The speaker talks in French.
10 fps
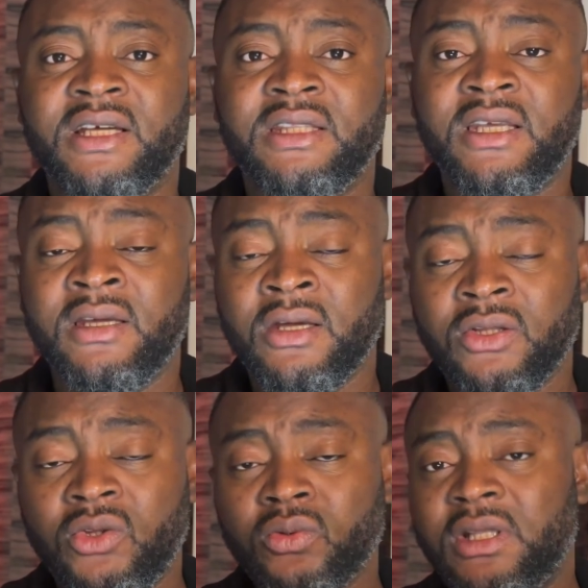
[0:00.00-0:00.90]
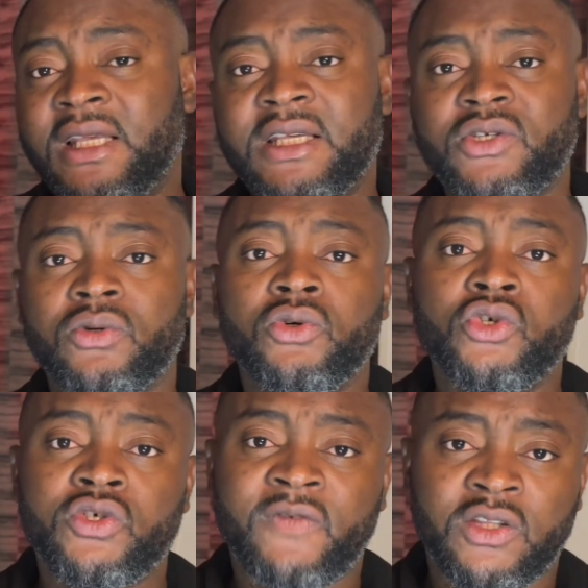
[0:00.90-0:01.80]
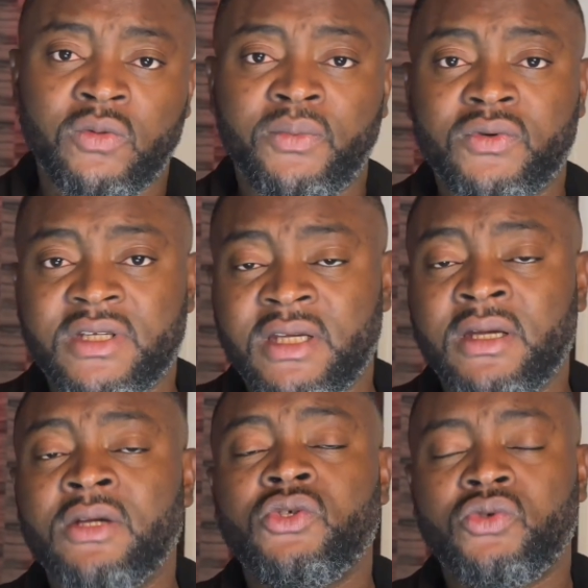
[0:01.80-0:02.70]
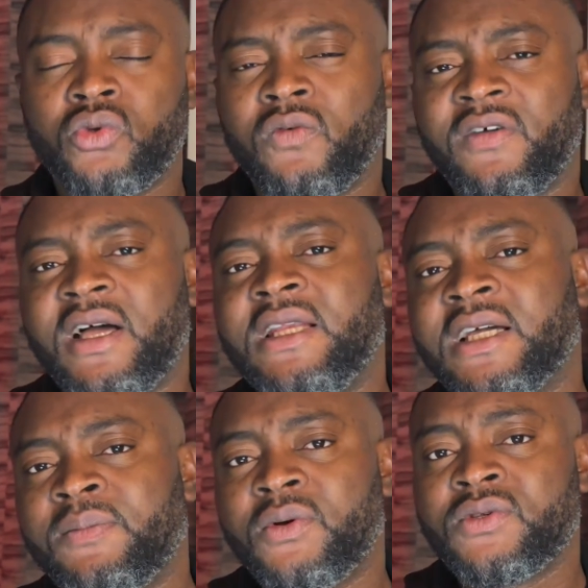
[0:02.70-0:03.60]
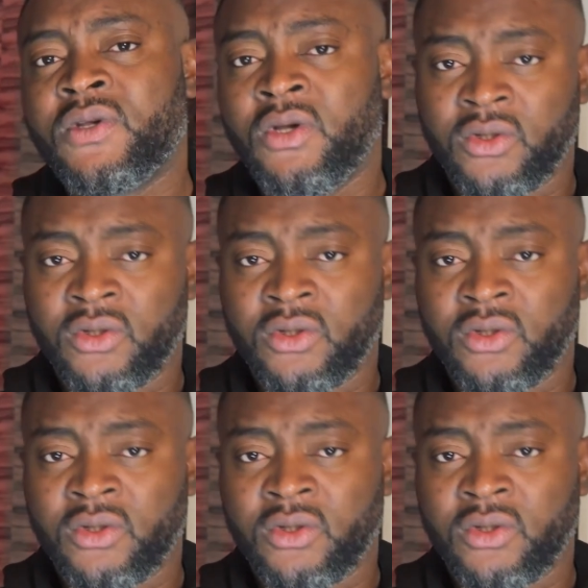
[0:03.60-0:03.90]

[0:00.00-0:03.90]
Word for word: traités, toutes les questions que tu vas te poser, tu trouveras les réponses